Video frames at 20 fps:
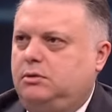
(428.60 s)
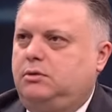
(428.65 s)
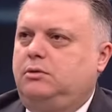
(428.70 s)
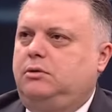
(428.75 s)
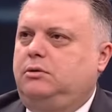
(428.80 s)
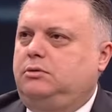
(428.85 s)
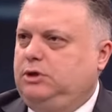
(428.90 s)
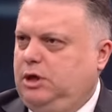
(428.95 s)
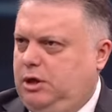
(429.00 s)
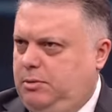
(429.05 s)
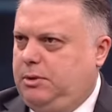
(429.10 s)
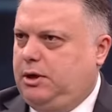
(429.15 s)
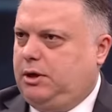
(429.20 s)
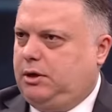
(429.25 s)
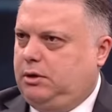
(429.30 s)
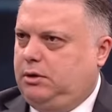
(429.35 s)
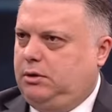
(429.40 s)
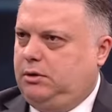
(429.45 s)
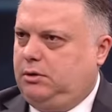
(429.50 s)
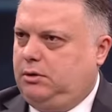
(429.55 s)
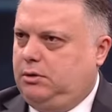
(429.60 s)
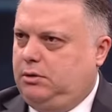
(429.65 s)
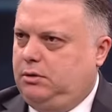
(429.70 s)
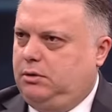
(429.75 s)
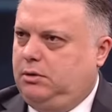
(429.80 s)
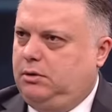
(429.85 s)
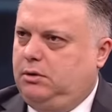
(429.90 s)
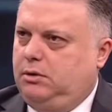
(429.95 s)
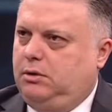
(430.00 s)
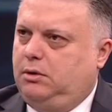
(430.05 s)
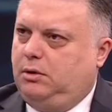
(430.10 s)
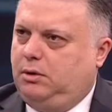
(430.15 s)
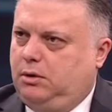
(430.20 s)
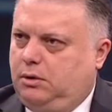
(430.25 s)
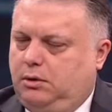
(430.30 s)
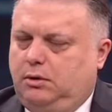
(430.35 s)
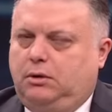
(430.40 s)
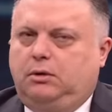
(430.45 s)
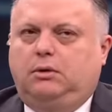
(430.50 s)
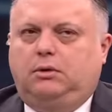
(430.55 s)
Bizim Değil mi? gördüğümüz gibi, benim
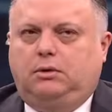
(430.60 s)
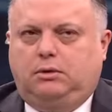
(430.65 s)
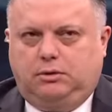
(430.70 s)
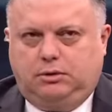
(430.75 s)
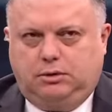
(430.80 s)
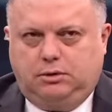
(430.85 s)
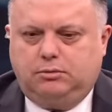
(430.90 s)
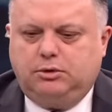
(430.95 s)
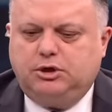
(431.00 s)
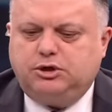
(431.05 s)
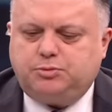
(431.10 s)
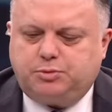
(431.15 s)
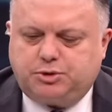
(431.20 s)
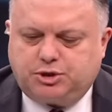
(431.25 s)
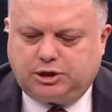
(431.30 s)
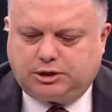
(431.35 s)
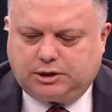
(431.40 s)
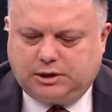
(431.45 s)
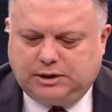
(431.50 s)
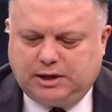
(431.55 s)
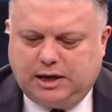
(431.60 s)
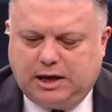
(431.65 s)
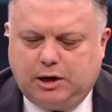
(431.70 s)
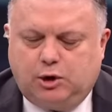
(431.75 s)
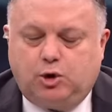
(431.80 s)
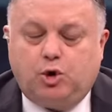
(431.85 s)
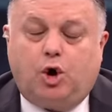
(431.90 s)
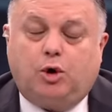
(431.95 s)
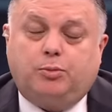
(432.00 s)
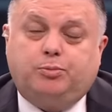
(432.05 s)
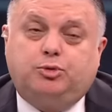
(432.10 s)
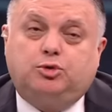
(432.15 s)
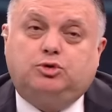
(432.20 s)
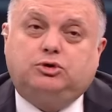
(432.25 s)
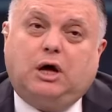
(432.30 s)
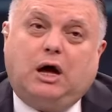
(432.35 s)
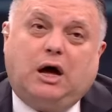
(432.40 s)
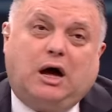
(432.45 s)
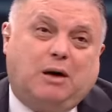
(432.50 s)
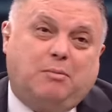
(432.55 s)
gördüğüm gibi. Hiçbir şekilde el yok burada,
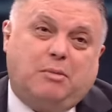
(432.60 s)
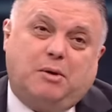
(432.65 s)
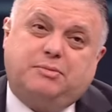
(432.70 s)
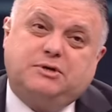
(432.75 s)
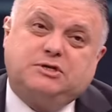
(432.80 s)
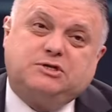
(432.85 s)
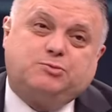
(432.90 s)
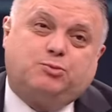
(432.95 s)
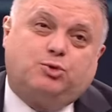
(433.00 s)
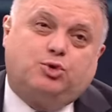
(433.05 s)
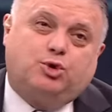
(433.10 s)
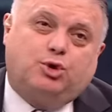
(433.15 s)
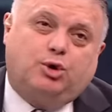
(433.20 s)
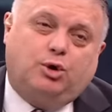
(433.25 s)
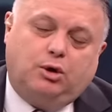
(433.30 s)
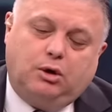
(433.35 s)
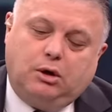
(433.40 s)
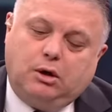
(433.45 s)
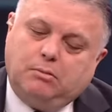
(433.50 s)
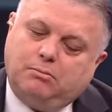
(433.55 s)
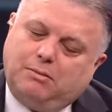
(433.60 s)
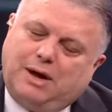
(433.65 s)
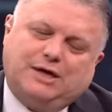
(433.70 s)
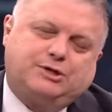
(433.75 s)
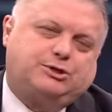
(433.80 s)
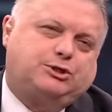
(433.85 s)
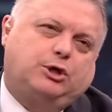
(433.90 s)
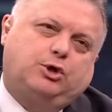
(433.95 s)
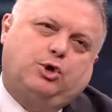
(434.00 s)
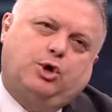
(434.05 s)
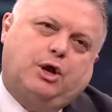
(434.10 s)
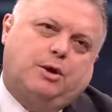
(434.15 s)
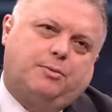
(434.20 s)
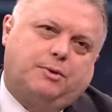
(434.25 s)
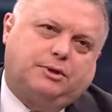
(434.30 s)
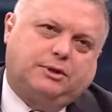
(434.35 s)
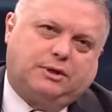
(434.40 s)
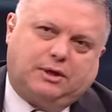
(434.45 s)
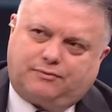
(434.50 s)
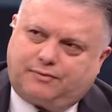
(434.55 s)
burada, ama biz dili. bunu maçta
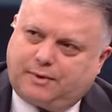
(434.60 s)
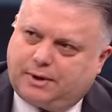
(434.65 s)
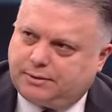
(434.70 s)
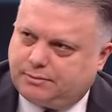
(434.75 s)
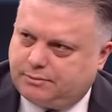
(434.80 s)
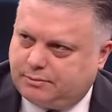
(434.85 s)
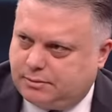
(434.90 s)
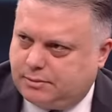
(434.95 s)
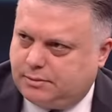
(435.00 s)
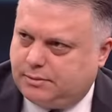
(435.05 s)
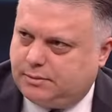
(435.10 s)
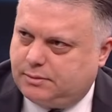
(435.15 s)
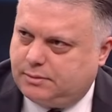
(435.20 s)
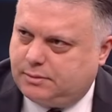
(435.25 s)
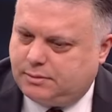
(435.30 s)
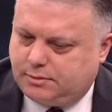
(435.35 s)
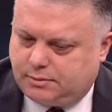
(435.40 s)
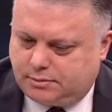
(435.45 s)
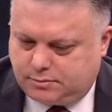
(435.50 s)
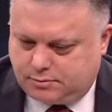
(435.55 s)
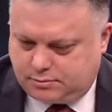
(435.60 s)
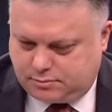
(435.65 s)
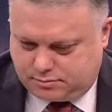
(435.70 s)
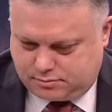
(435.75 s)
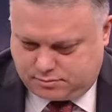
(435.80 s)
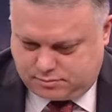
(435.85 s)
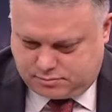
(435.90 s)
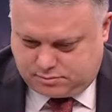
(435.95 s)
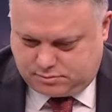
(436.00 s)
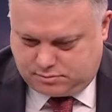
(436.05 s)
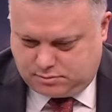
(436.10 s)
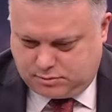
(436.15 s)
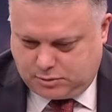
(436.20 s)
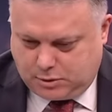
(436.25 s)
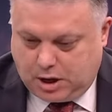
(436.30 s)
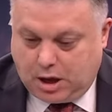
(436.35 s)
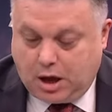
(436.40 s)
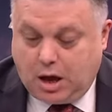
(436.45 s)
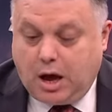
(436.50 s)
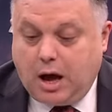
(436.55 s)
göremedik efendim.
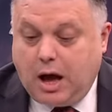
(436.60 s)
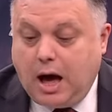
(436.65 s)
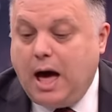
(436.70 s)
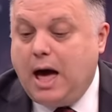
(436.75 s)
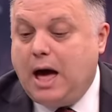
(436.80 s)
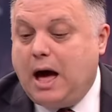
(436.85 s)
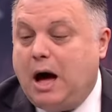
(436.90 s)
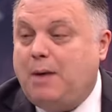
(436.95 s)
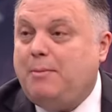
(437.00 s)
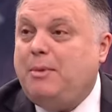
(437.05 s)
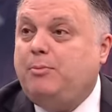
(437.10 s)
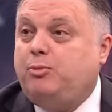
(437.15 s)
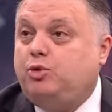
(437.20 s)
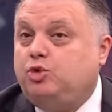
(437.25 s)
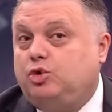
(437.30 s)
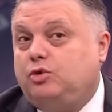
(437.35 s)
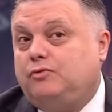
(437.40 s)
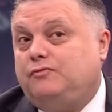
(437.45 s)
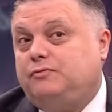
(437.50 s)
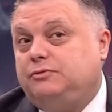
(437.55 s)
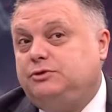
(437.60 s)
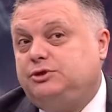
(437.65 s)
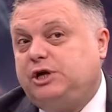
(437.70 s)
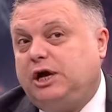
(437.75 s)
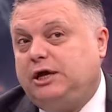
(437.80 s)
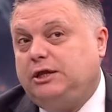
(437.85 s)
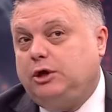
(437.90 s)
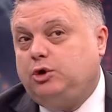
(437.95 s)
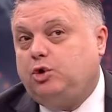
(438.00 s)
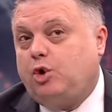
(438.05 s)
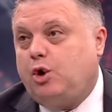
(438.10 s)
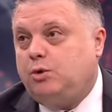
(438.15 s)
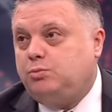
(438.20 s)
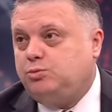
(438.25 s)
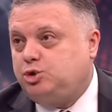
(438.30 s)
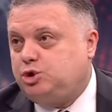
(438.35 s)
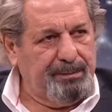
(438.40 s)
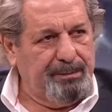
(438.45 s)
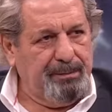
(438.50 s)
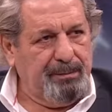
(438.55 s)
Bunu hakem de Ha, ama bunu şeyde
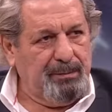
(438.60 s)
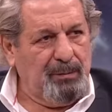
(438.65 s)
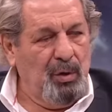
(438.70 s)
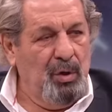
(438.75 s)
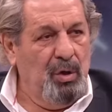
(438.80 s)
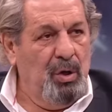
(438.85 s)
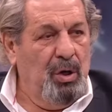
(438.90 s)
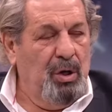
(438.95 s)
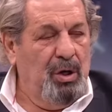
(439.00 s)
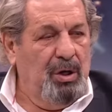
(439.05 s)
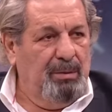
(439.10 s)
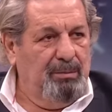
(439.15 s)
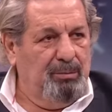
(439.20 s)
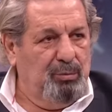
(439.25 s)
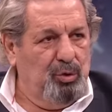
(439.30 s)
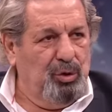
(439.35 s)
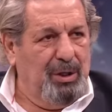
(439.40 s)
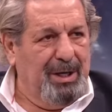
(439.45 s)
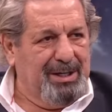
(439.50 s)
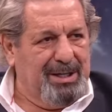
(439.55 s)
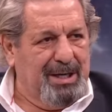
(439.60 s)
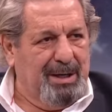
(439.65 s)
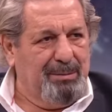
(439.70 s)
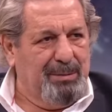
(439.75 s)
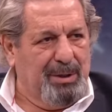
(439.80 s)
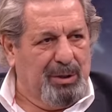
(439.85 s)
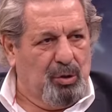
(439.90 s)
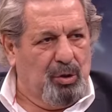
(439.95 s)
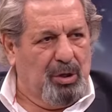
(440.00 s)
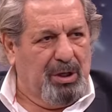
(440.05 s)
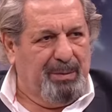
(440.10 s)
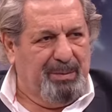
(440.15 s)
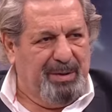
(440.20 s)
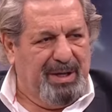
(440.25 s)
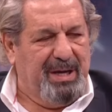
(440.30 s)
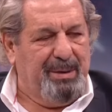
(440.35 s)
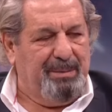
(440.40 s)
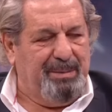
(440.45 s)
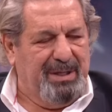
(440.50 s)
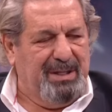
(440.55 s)
görmüşlerdir. bunu hakem de göremeyebilir. Varda
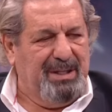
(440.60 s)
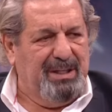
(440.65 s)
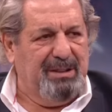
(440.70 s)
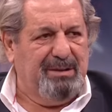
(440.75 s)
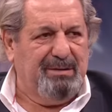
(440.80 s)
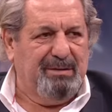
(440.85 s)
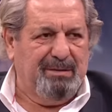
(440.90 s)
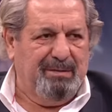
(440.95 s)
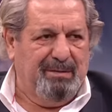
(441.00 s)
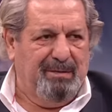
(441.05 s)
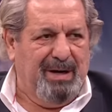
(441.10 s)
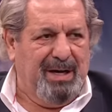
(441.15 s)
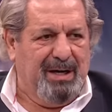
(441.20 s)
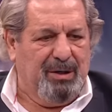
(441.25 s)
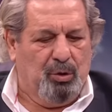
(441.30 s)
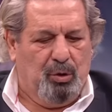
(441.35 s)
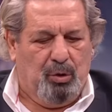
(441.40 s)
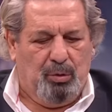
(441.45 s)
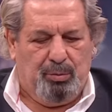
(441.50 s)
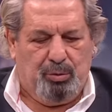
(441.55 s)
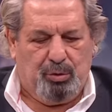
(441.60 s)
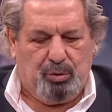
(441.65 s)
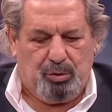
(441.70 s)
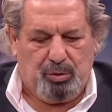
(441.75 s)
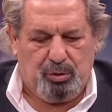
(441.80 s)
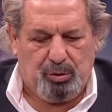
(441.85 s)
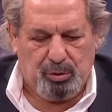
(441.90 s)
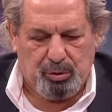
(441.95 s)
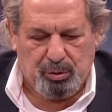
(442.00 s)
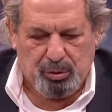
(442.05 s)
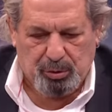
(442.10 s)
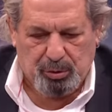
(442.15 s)
görmüşlerdir bunu Var hakem göremez.